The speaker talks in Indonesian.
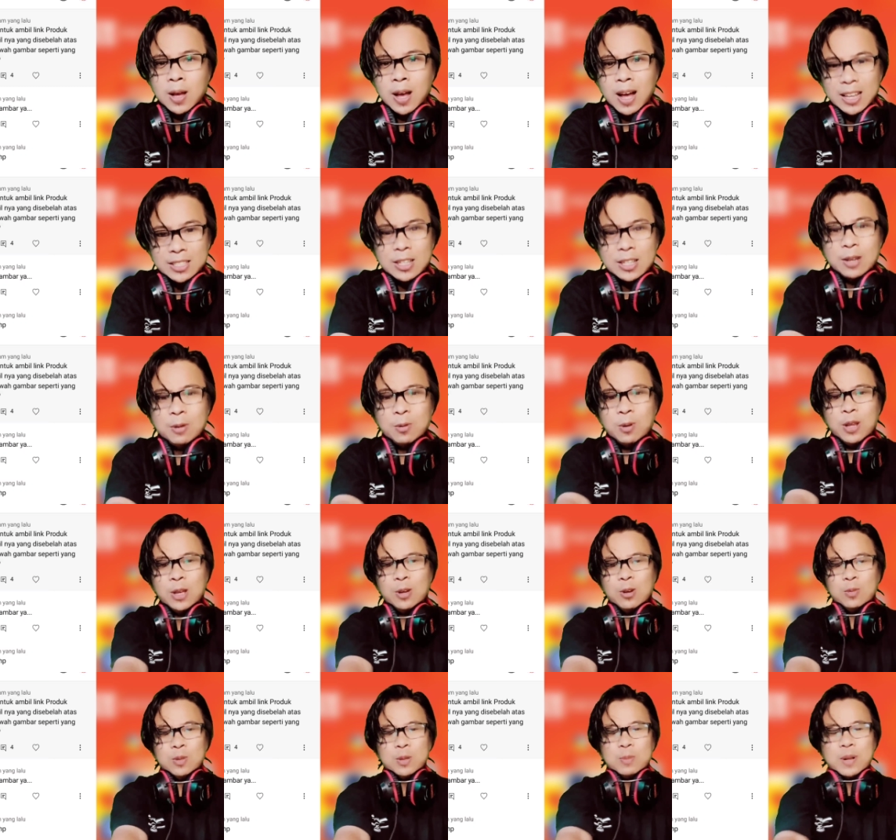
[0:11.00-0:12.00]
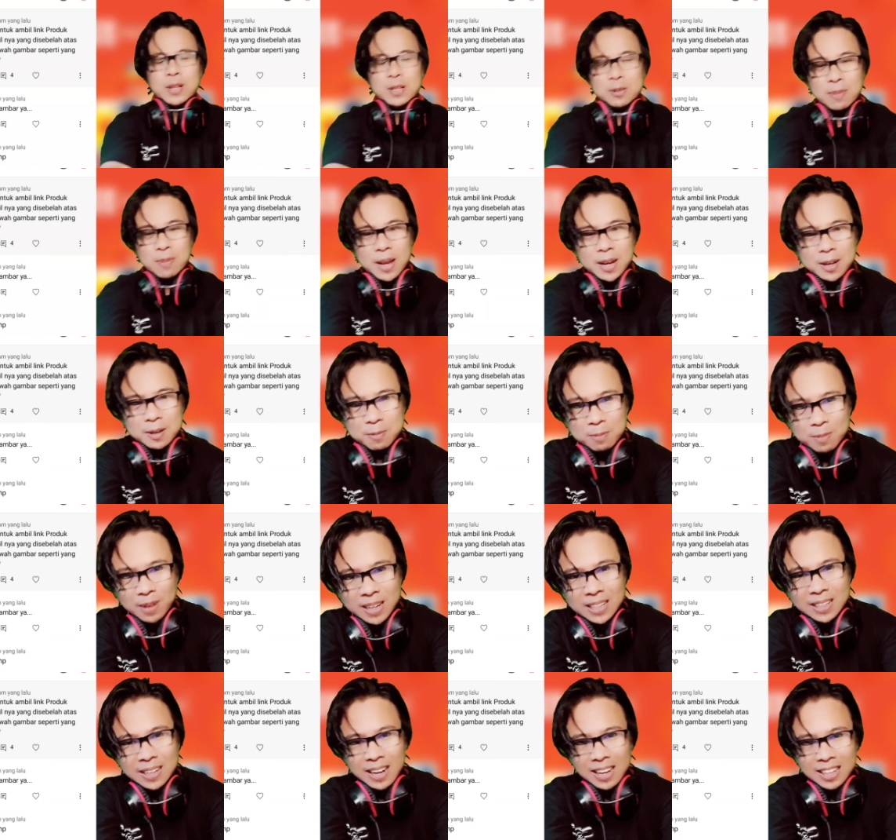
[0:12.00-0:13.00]
Assalamualaikum teman-teman,
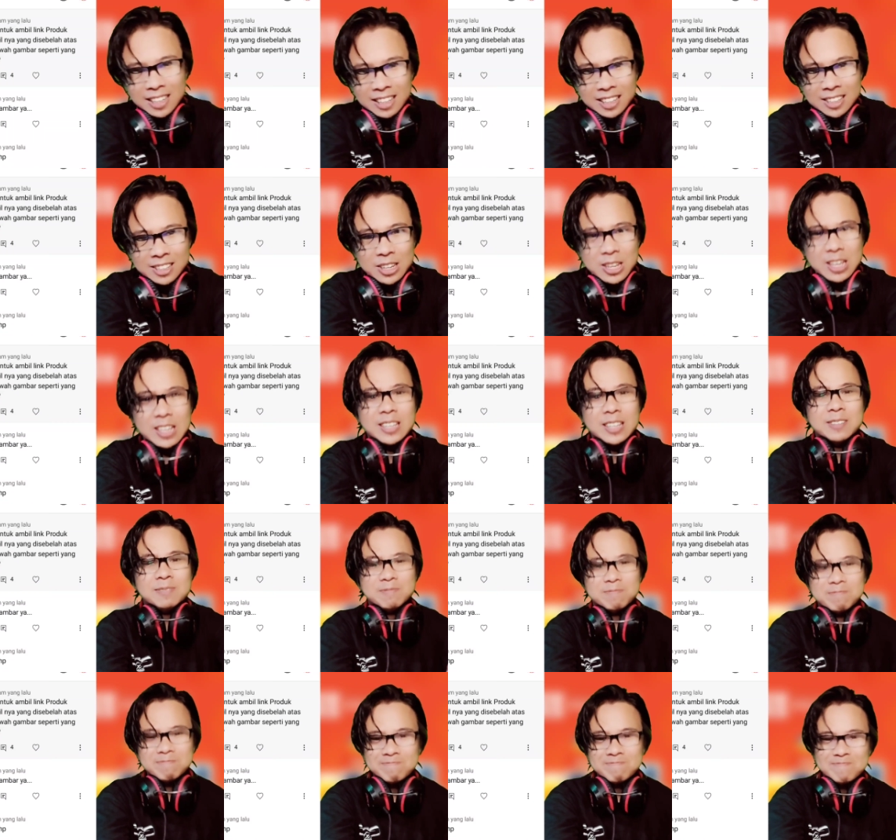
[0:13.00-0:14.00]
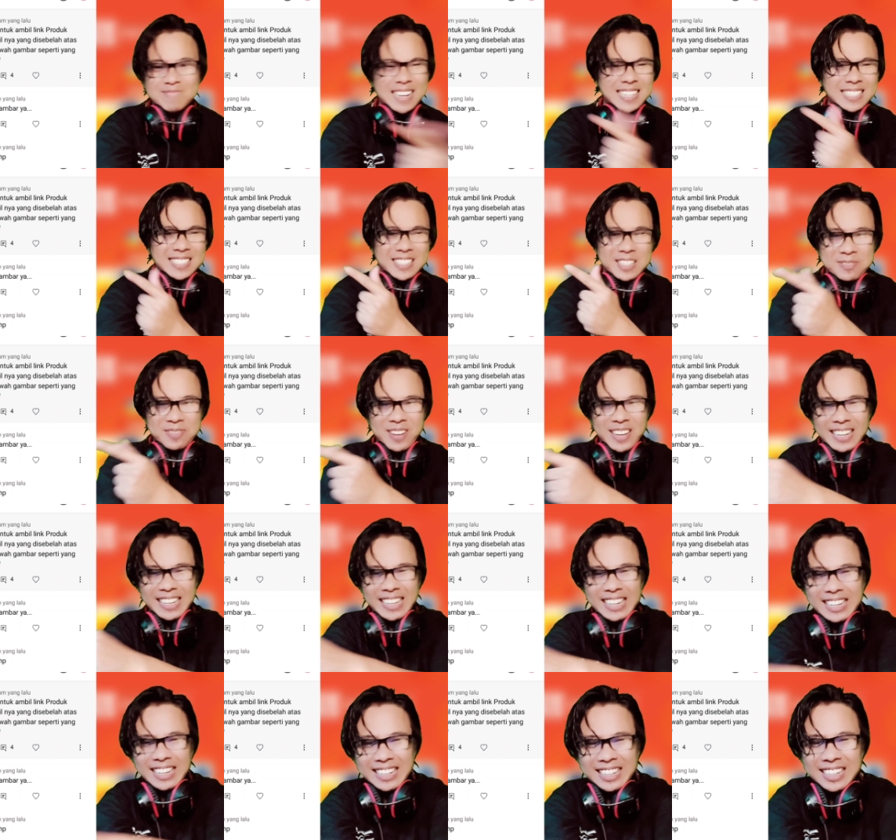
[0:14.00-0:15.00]
balik lagi di
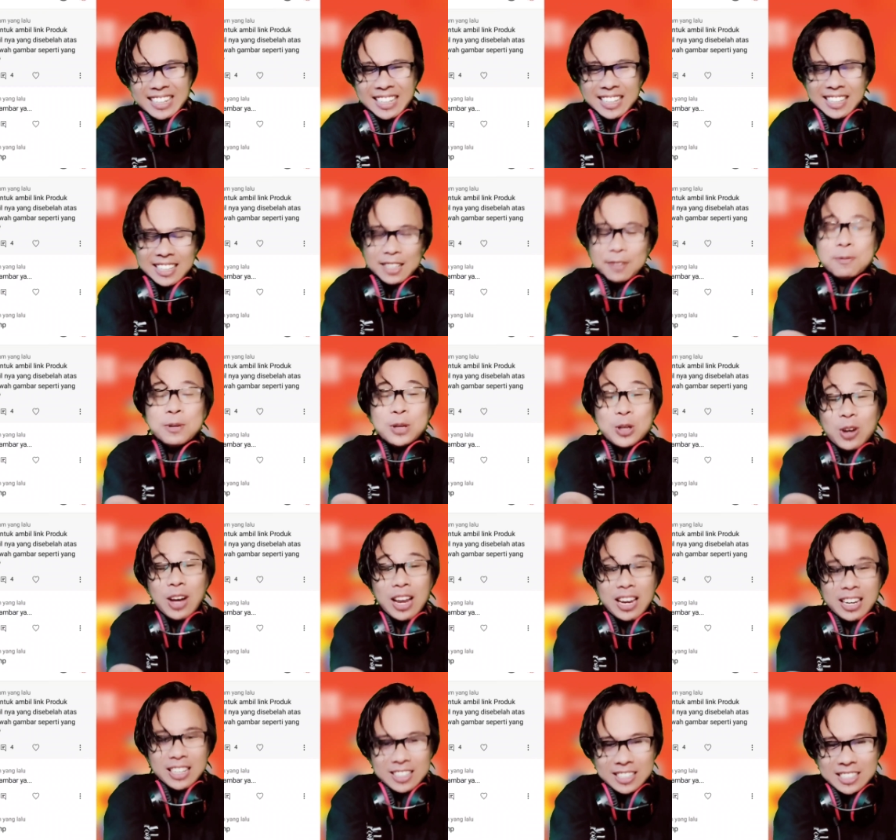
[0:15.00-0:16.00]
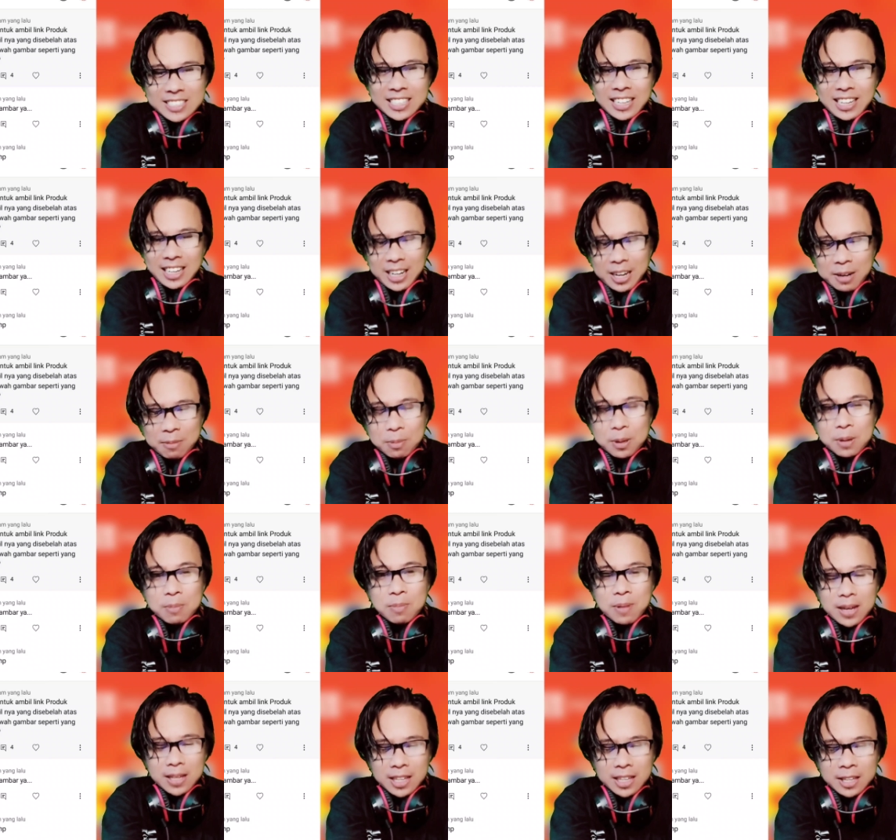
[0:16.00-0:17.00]
Maksimalin. Di video kali ini saya akan
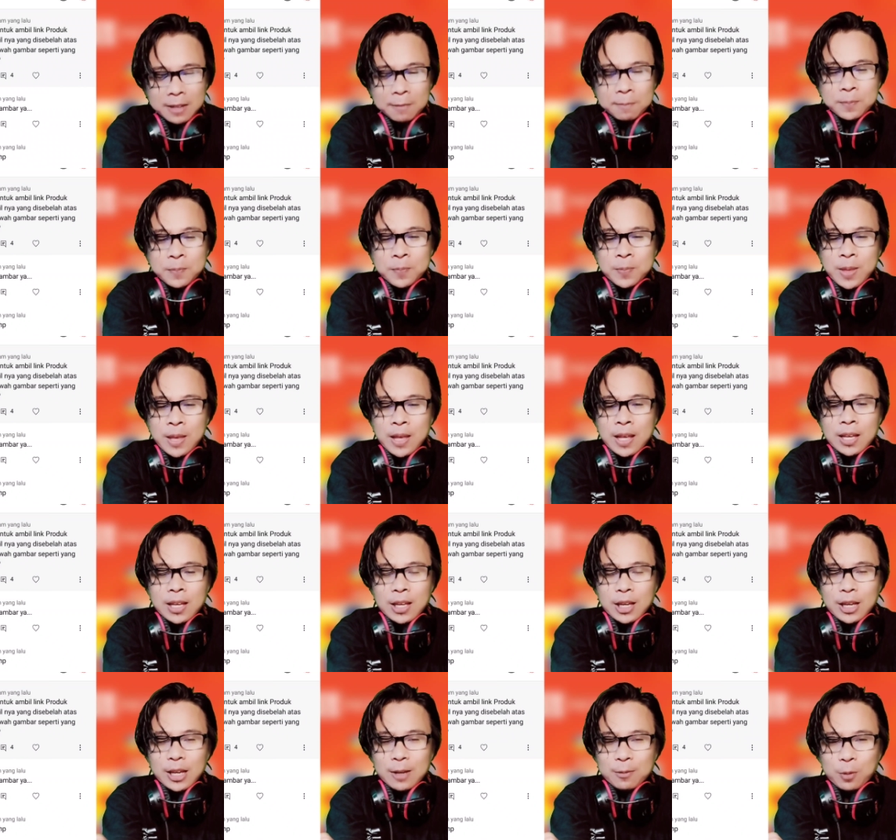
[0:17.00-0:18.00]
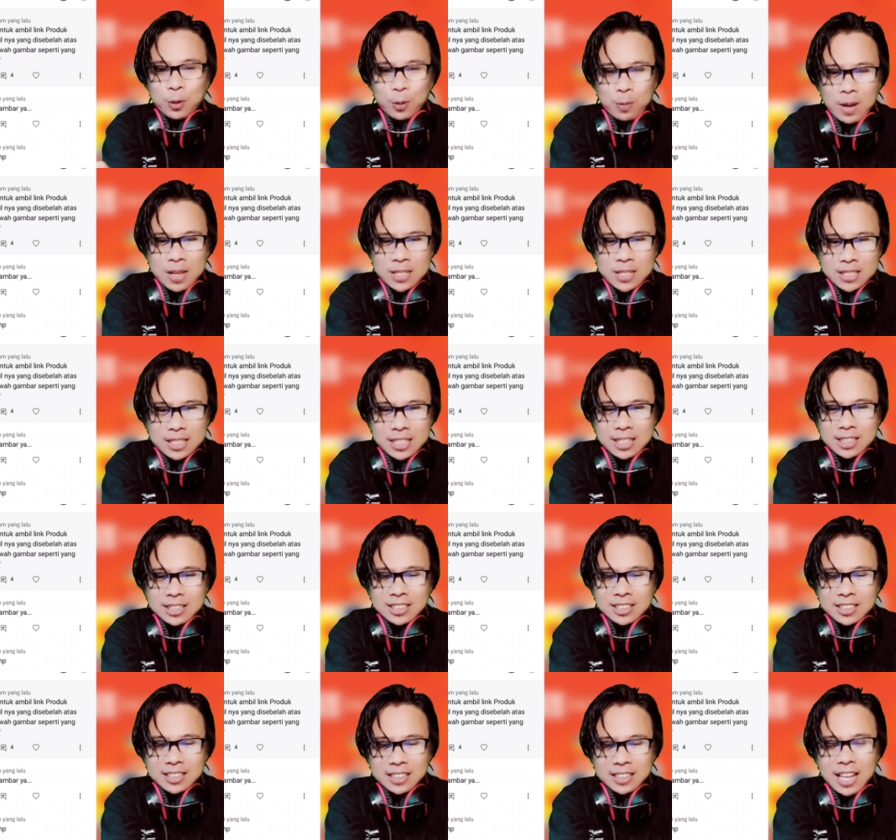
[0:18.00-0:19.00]
berbagi informasi
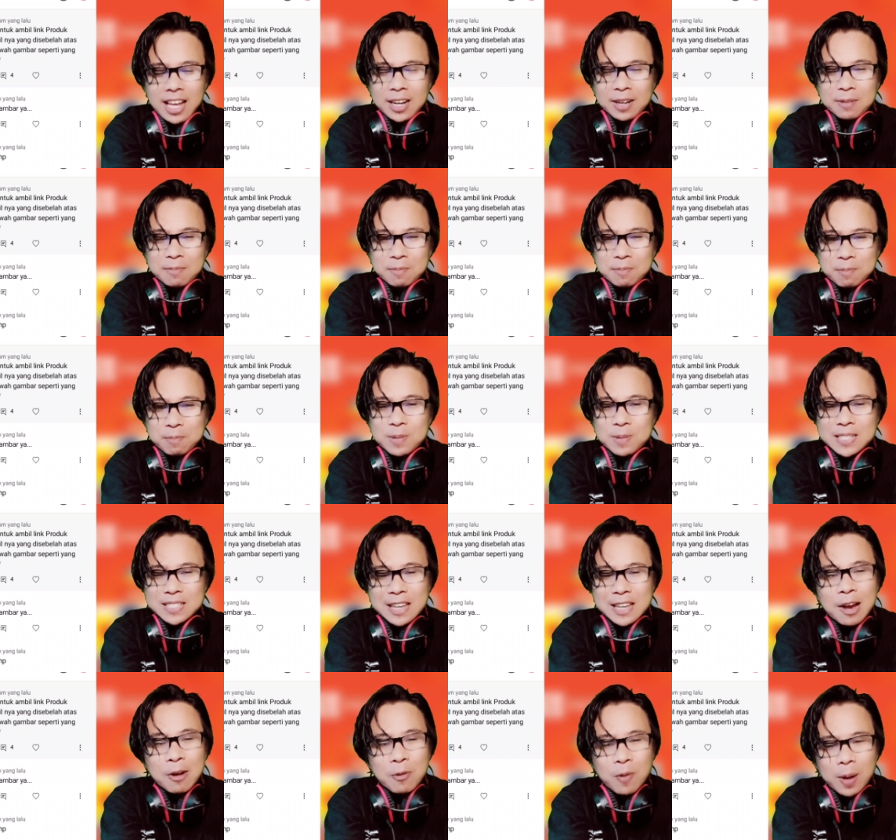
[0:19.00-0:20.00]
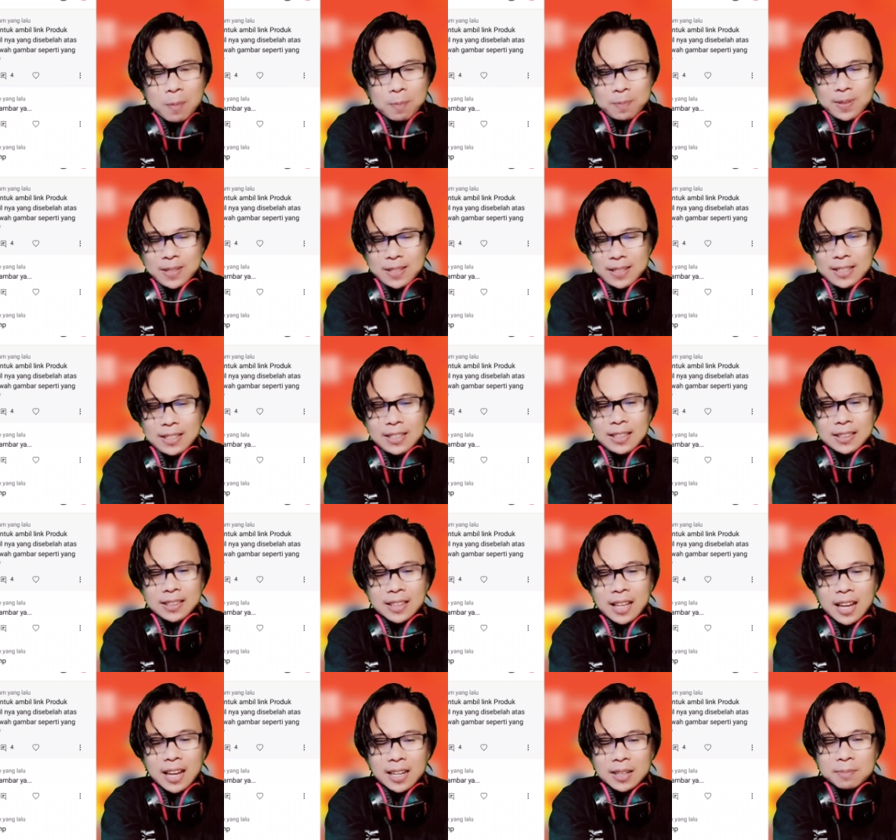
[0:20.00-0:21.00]
dan menjawab
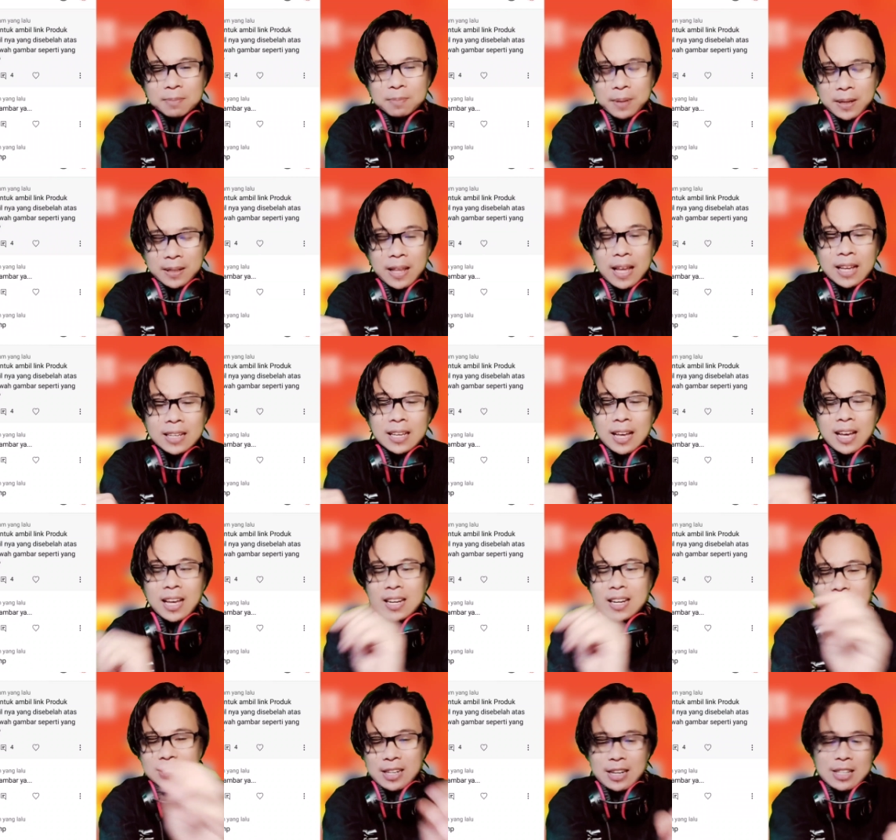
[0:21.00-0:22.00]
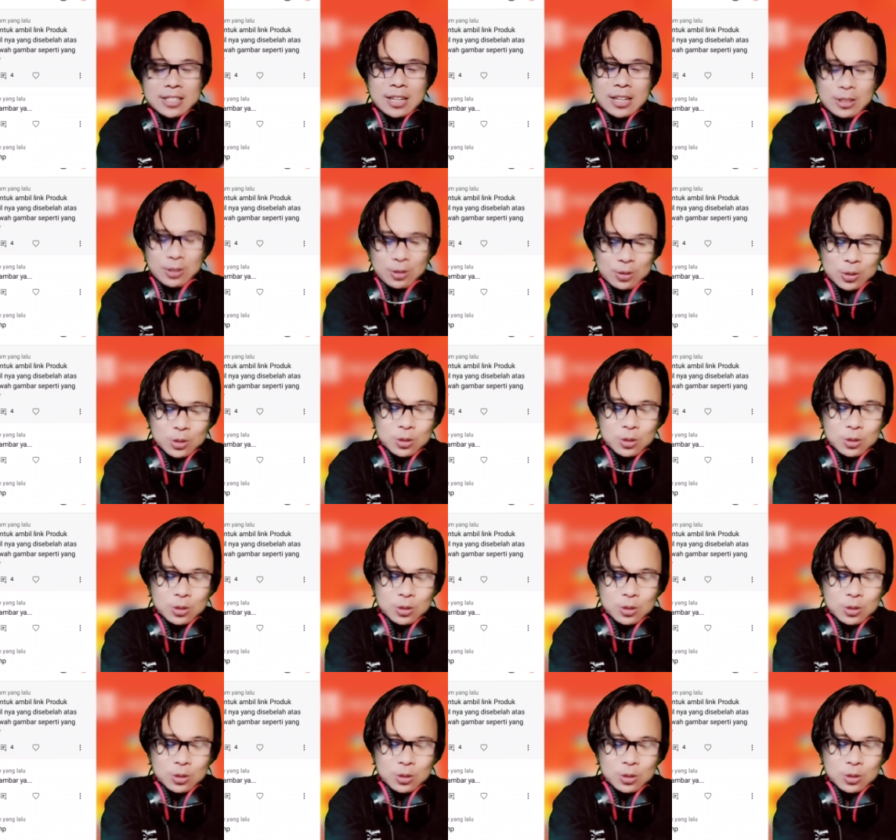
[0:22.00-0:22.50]
tentang pertanyaan salah satu